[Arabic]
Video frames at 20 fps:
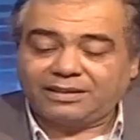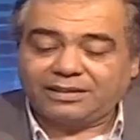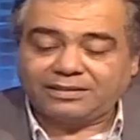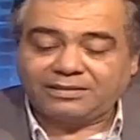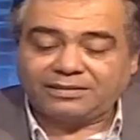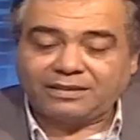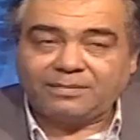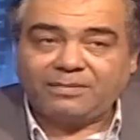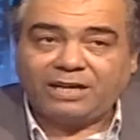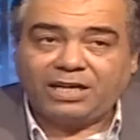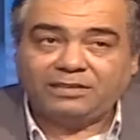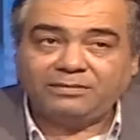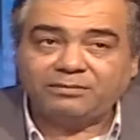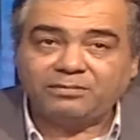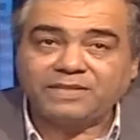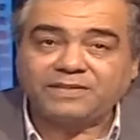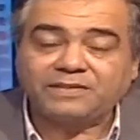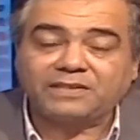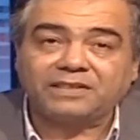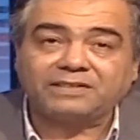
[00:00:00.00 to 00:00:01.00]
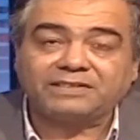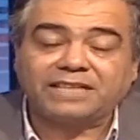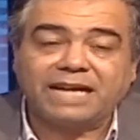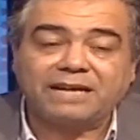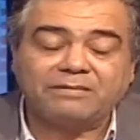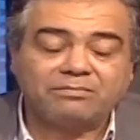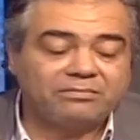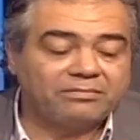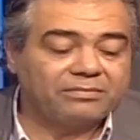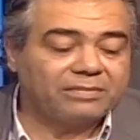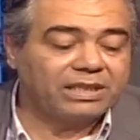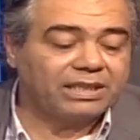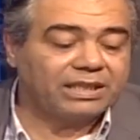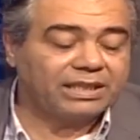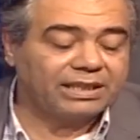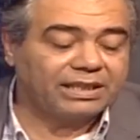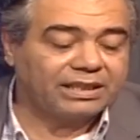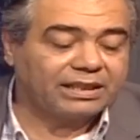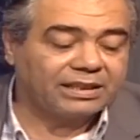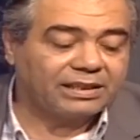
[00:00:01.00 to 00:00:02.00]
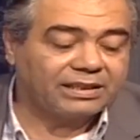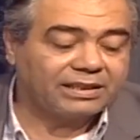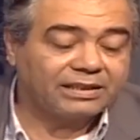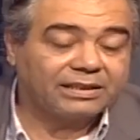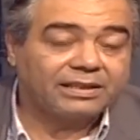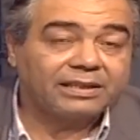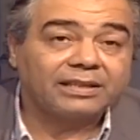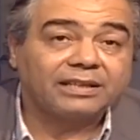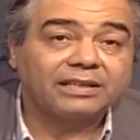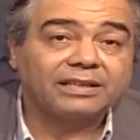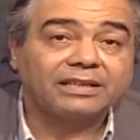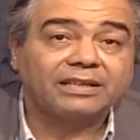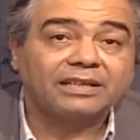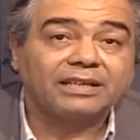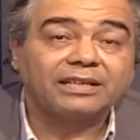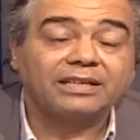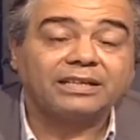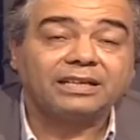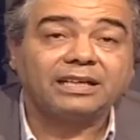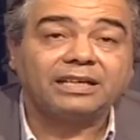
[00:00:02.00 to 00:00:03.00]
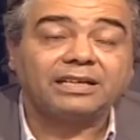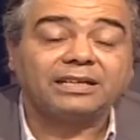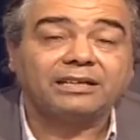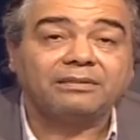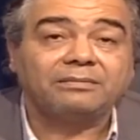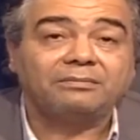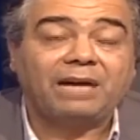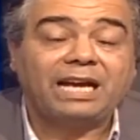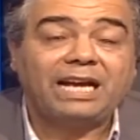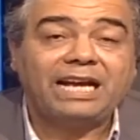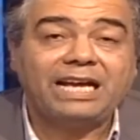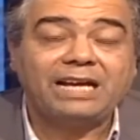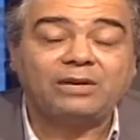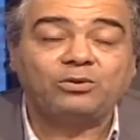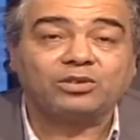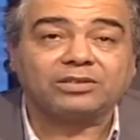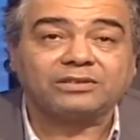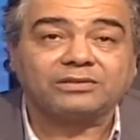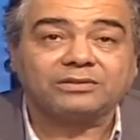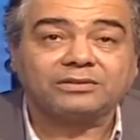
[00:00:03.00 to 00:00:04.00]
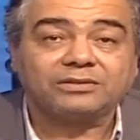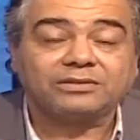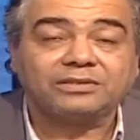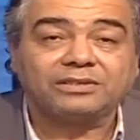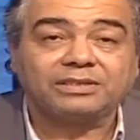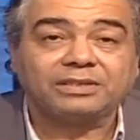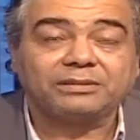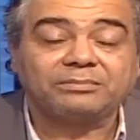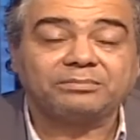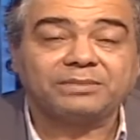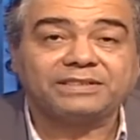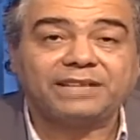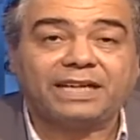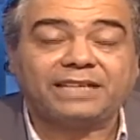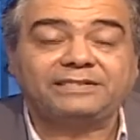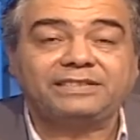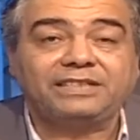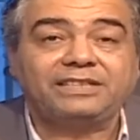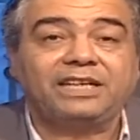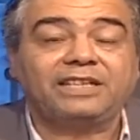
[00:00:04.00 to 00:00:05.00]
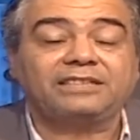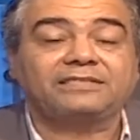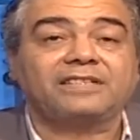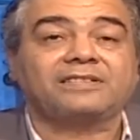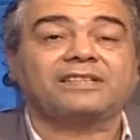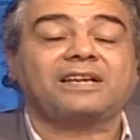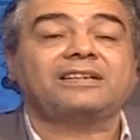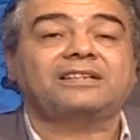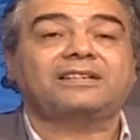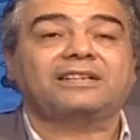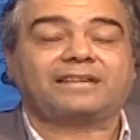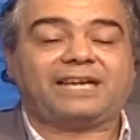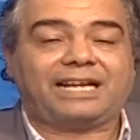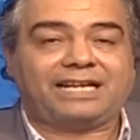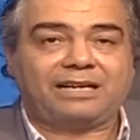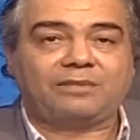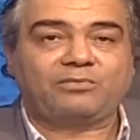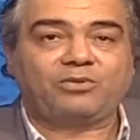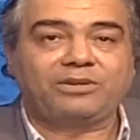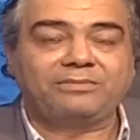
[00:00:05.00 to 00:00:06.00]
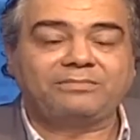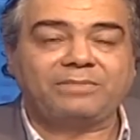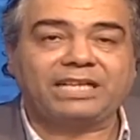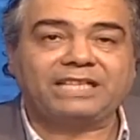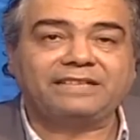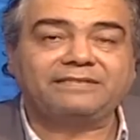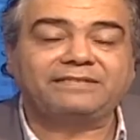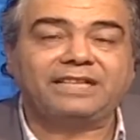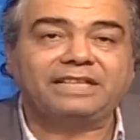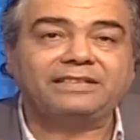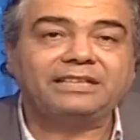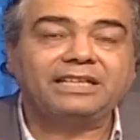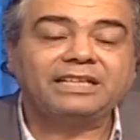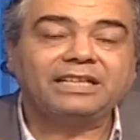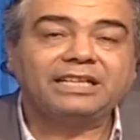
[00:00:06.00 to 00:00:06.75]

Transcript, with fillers: آه، طبعا باستخدام آه، المحاور بتاعتي تذكر حاجة مهمة جدا